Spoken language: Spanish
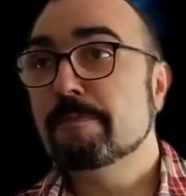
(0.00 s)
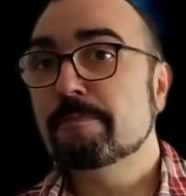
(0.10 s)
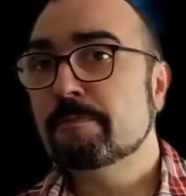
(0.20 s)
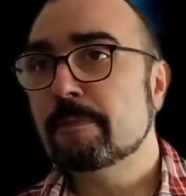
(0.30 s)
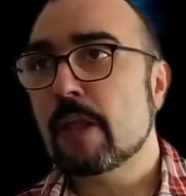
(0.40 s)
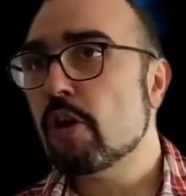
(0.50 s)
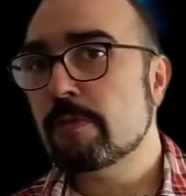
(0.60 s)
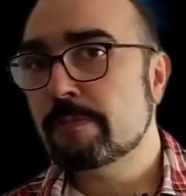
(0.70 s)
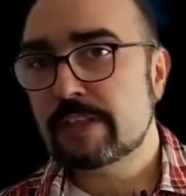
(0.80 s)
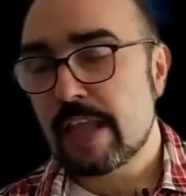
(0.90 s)
mm,
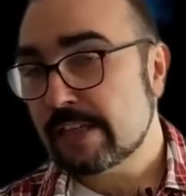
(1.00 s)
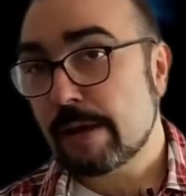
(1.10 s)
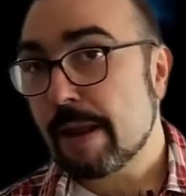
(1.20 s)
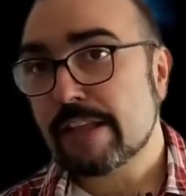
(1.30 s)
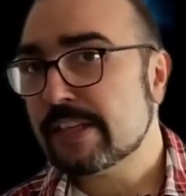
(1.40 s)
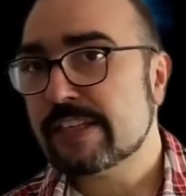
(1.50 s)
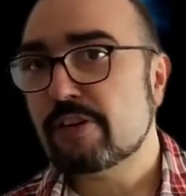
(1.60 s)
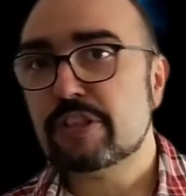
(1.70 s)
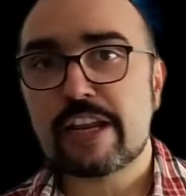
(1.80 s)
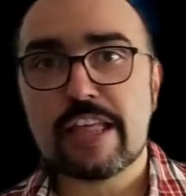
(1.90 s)
mm, el chaval asesino
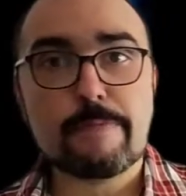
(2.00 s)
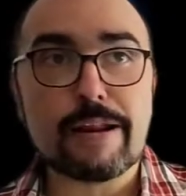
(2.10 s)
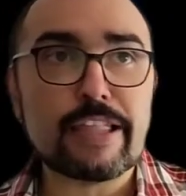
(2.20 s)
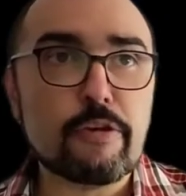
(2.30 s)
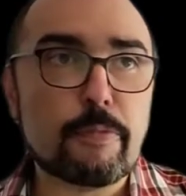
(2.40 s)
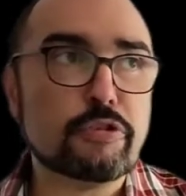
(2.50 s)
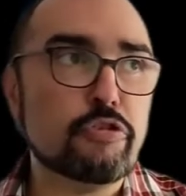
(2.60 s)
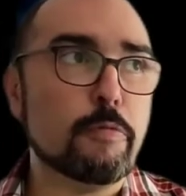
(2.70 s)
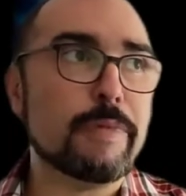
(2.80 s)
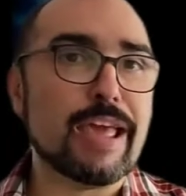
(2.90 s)
en serie del martillo, pues
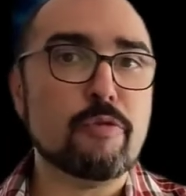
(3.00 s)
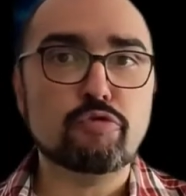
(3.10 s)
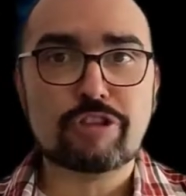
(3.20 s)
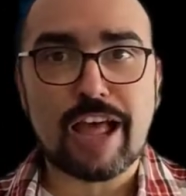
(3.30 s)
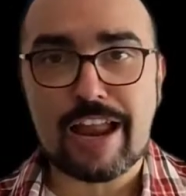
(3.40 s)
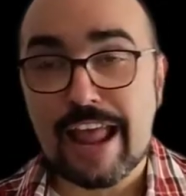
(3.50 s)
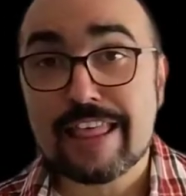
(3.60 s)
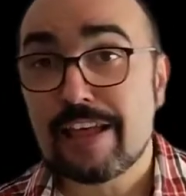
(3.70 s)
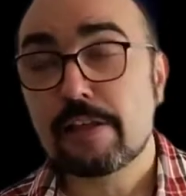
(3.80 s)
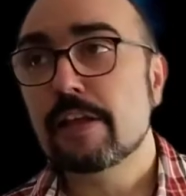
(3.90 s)
no me gusta
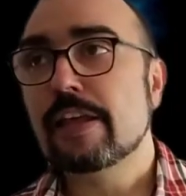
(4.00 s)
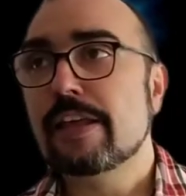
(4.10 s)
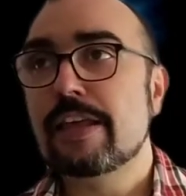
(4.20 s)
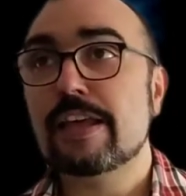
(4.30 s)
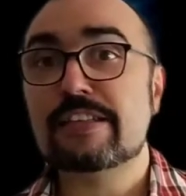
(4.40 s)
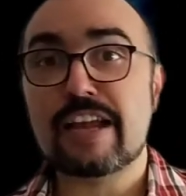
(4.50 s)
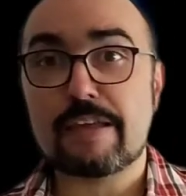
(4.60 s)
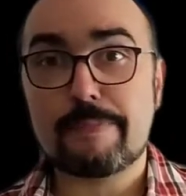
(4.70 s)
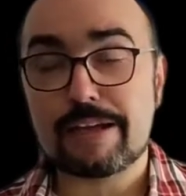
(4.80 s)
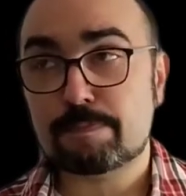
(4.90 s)
nada y es la
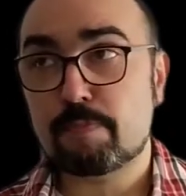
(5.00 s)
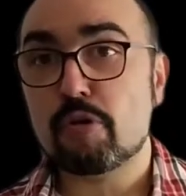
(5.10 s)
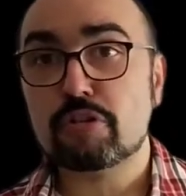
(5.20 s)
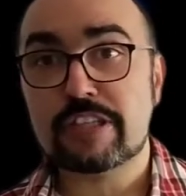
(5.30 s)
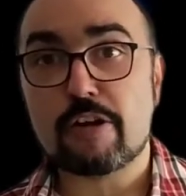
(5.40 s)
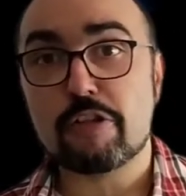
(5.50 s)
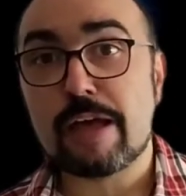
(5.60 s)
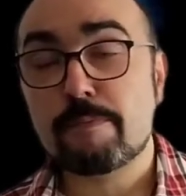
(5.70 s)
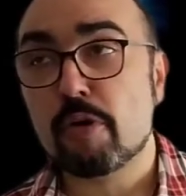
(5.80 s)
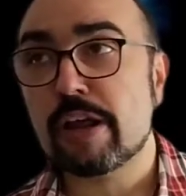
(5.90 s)
que más por saco
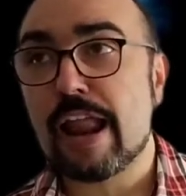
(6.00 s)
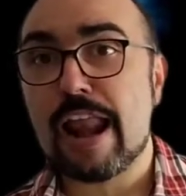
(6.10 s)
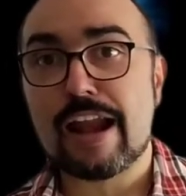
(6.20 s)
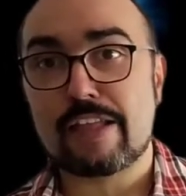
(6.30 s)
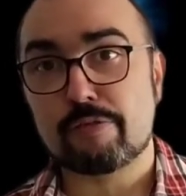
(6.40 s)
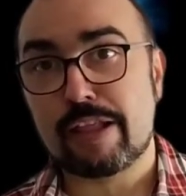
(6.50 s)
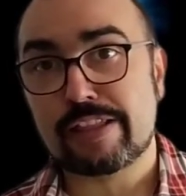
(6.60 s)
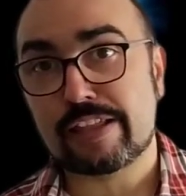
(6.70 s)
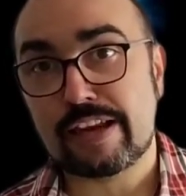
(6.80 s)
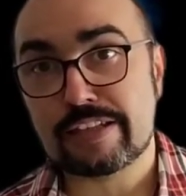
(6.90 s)
dan porque la alargan
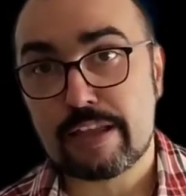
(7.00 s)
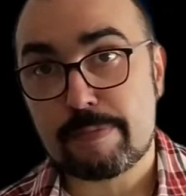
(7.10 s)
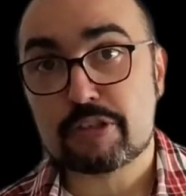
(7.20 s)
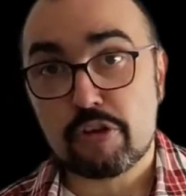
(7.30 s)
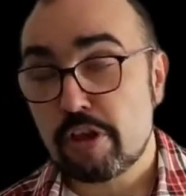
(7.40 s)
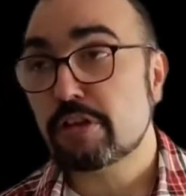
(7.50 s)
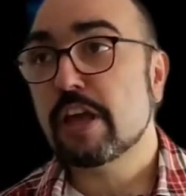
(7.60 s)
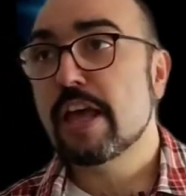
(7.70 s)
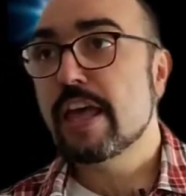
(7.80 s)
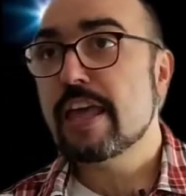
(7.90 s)
durante tres episodios
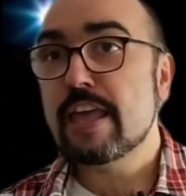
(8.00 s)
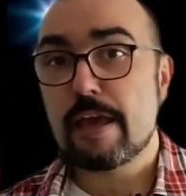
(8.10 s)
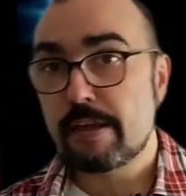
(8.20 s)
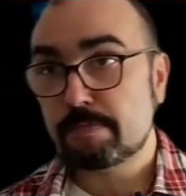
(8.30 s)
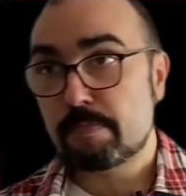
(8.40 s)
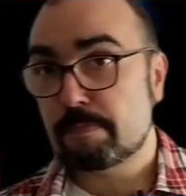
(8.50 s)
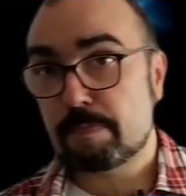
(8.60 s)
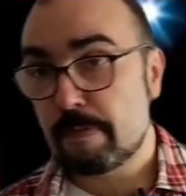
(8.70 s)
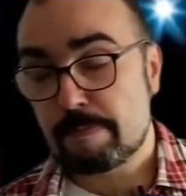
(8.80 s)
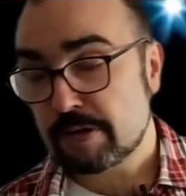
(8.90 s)
y es
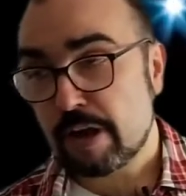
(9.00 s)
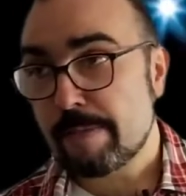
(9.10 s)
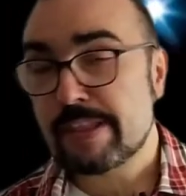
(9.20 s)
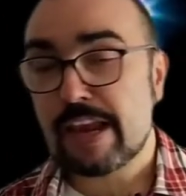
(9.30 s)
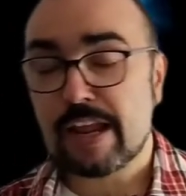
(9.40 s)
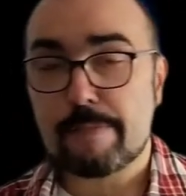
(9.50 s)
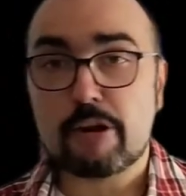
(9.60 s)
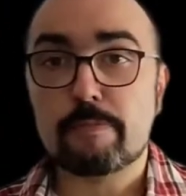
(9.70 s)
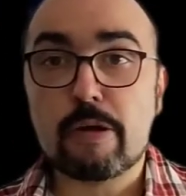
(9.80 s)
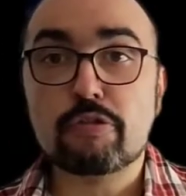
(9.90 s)
personalmente la que
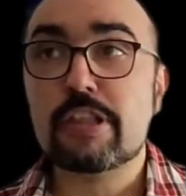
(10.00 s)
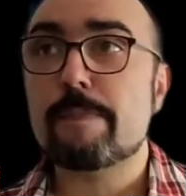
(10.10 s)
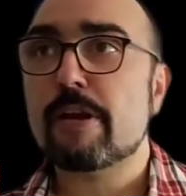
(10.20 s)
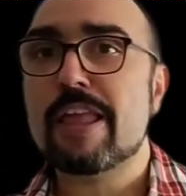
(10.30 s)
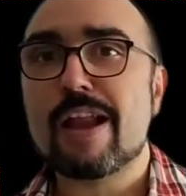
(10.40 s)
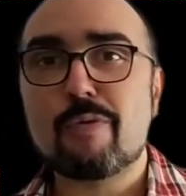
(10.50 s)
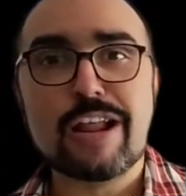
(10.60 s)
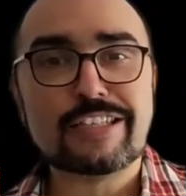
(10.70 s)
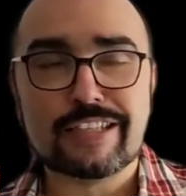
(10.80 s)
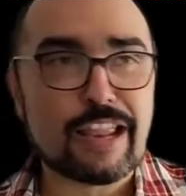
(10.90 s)
menos me gusta, pero hay
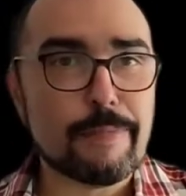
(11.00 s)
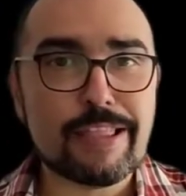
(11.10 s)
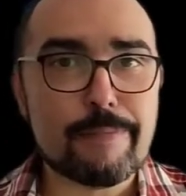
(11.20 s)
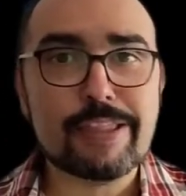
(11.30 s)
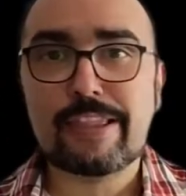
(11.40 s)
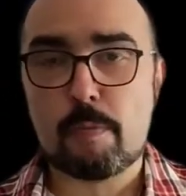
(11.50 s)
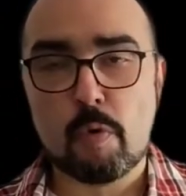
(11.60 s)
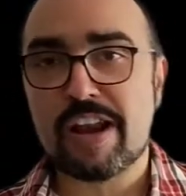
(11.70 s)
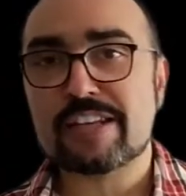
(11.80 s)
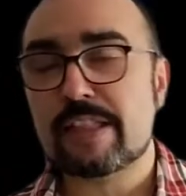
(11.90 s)
algunas tremendamente
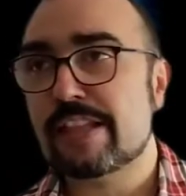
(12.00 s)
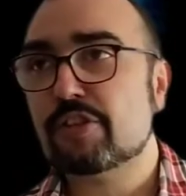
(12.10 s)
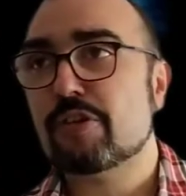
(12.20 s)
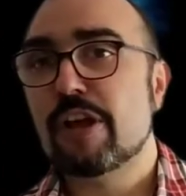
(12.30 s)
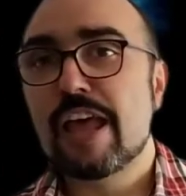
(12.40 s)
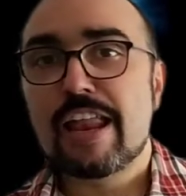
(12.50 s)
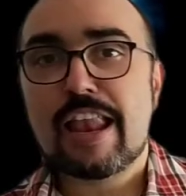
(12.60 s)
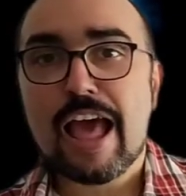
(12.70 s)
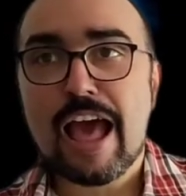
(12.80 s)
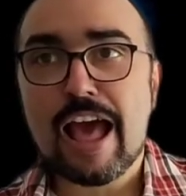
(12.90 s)
buenas. De hecho,
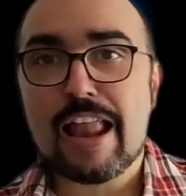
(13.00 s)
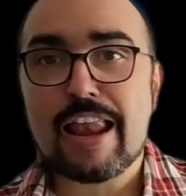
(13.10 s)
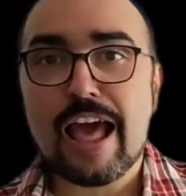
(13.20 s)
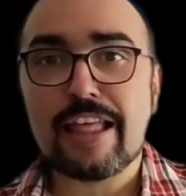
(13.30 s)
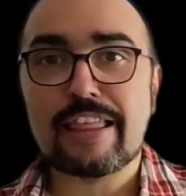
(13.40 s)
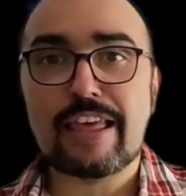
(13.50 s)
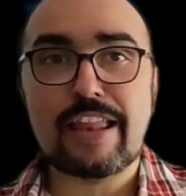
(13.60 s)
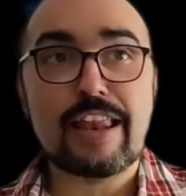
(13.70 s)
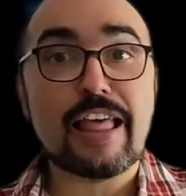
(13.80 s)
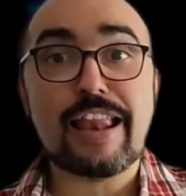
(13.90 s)
la,
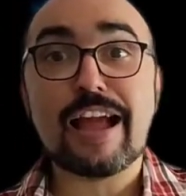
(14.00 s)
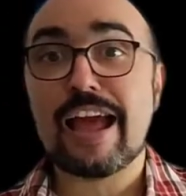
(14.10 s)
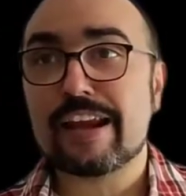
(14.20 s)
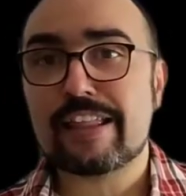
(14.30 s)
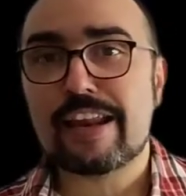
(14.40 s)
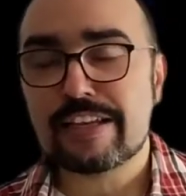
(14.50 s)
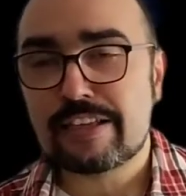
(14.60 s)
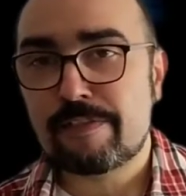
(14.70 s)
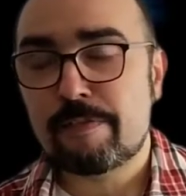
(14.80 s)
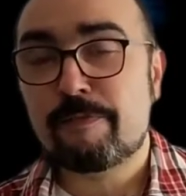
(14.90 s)
de, la de la carretera
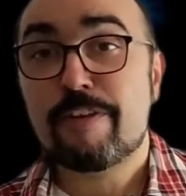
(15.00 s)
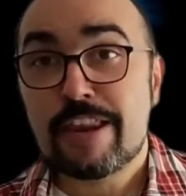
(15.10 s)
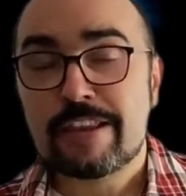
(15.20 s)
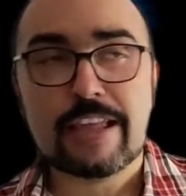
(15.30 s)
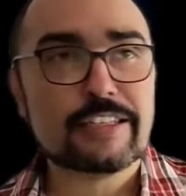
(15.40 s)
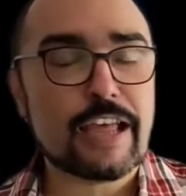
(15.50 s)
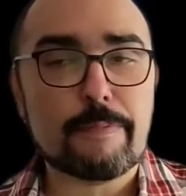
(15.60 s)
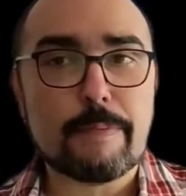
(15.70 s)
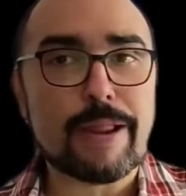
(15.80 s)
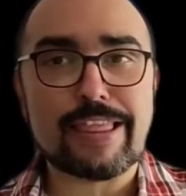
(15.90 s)
sin fin, esa
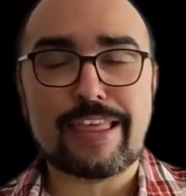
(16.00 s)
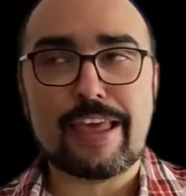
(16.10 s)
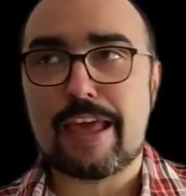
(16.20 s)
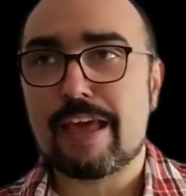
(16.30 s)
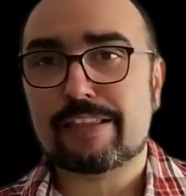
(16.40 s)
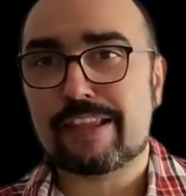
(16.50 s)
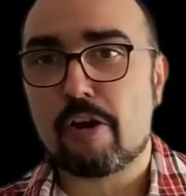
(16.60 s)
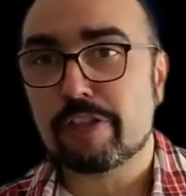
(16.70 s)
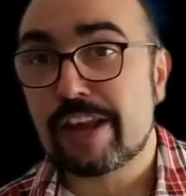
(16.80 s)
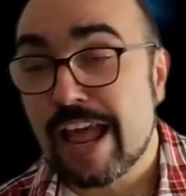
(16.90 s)
me parece
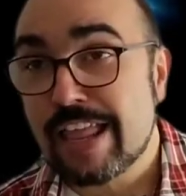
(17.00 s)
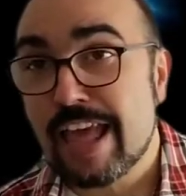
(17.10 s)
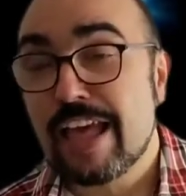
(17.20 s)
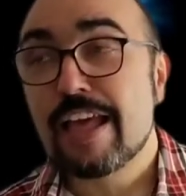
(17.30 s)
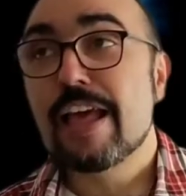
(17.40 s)
extraordinaria.